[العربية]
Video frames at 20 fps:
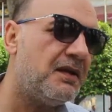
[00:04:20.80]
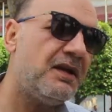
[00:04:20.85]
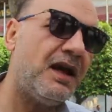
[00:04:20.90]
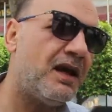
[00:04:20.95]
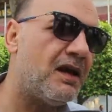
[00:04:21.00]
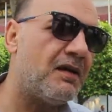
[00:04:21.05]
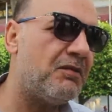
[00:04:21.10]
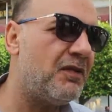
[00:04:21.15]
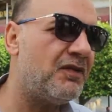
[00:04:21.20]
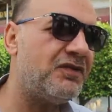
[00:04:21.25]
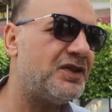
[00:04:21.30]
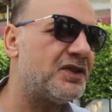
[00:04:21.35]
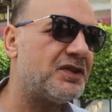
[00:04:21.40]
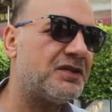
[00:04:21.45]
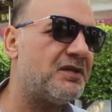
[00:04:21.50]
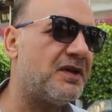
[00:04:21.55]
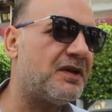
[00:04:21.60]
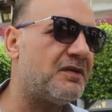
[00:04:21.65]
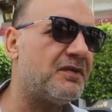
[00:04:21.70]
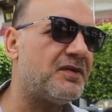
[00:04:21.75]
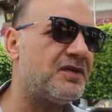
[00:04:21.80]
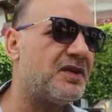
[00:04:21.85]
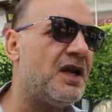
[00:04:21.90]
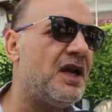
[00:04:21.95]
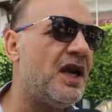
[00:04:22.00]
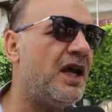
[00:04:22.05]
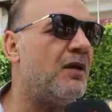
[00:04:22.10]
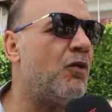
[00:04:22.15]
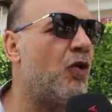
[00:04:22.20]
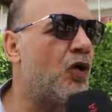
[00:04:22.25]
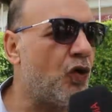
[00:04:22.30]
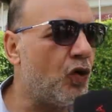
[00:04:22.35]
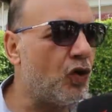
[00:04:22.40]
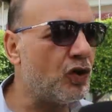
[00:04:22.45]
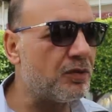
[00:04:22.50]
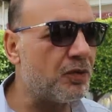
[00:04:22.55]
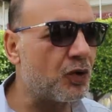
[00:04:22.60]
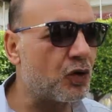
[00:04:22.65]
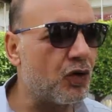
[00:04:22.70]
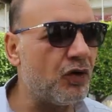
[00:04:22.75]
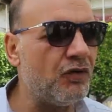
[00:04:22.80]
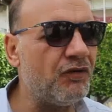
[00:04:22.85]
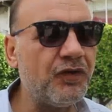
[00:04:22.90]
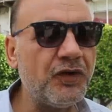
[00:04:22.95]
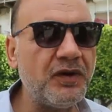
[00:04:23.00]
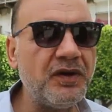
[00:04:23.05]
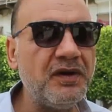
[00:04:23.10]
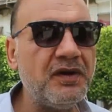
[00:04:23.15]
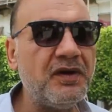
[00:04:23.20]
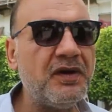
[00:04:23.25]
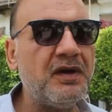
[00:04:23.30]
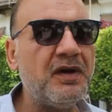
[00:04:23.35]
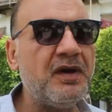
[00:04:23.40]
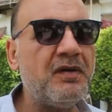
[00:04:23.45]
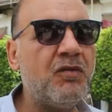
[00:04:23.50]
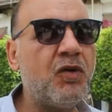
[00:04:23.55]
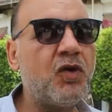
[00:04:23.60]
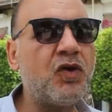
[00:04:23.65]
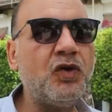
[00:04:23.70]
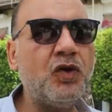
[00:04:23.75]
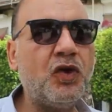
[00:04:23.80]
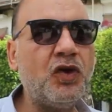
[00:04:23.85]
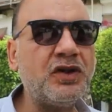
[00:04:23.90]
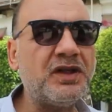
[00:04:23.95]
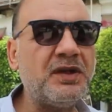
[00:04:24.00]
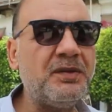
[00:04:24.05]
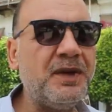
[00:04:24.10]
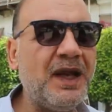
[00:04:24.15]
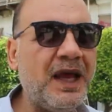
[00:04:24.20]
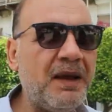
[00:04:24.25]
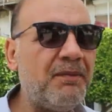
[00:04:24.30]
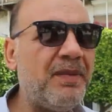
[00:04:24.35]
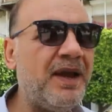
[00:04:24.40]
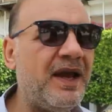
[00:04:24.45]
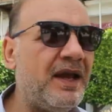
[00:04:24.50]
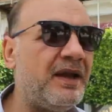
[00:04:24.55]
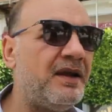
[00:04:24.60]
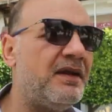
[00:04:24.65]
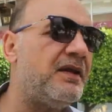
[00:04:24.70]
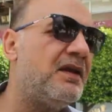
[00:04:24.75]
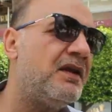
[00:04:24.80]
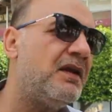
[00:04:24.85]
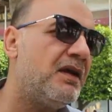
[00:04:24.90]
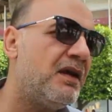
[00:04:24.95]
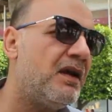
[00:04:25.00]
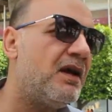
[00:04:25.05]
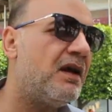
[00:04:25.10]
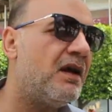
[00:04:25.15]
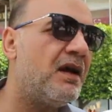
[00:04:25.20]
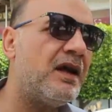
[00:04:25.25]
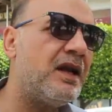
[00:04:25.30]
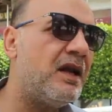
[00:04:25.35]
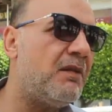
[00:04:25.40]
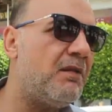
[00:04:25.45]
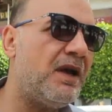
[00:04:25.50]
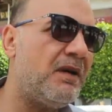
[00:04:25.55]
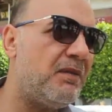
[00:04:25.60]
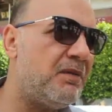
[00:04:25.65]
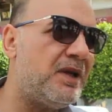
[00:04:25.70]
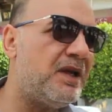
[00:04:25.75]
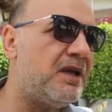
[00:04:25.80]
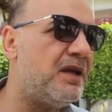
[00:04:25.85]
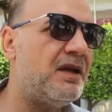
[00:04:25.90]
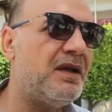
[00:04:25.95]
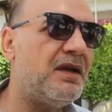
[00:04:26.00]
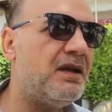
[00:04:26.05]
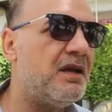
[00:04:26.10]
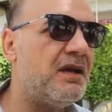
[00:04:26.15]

لا لا ما فيش احنا ممكن نحط بالقرنفل ممكن نحط بالحبهان اه انما بال